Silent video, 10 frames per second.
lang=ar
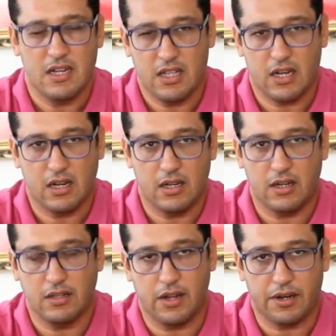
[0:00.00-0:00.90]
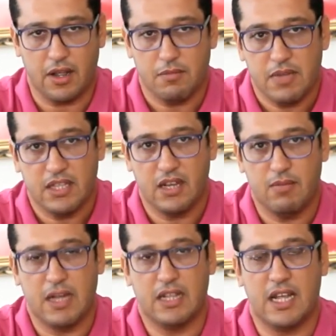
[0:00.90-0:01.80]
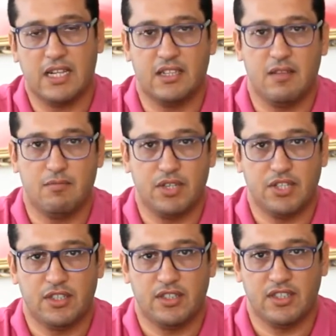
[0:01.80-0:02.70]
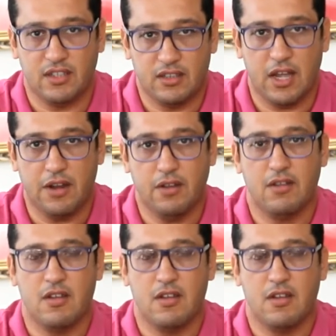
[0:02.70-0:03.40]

نظرا من الرغبه ديال بعض الاحزاب باش تصدر